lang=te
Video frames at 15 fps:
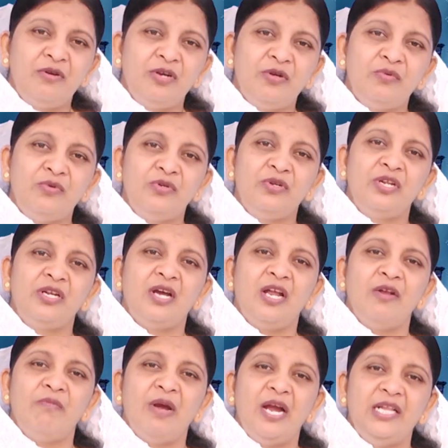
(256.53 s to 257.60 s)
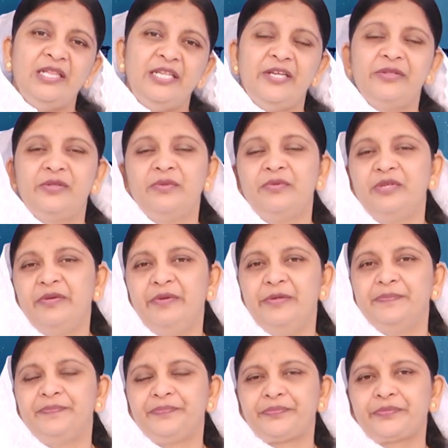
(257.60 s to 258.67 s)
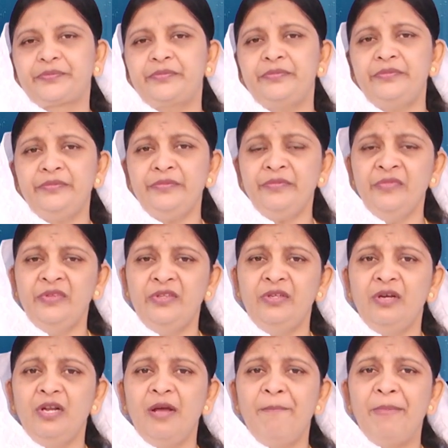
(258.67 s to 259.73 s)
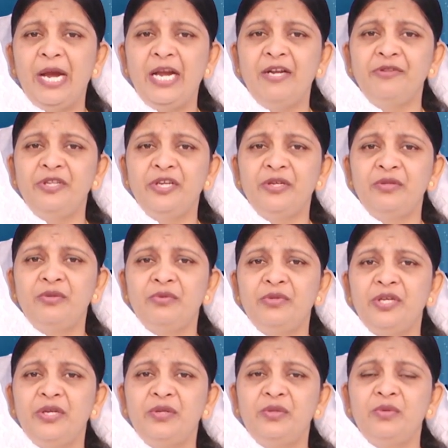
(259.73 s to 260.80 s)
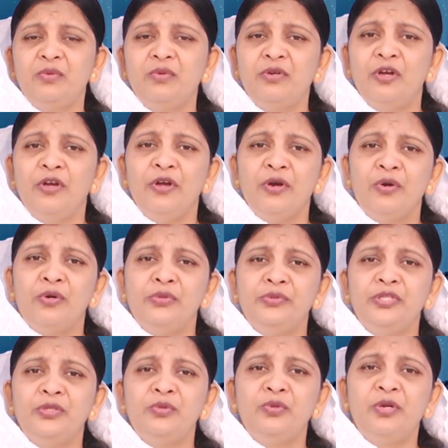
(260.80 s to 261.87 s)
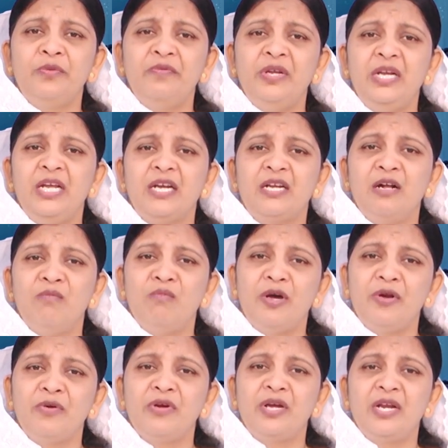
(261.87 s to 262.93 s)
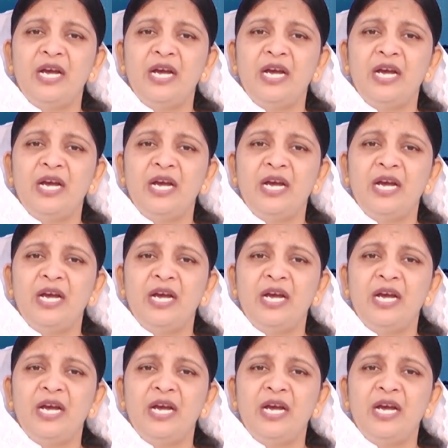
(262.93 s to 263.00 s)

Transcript: నుండి ఉంటున్న రాళ్ళు బయలుదేరుతూ ఉన్నవి అలా బయలుదేరుతూ దేరుతూ కొంత దూరం వెళ్ళాక మరొక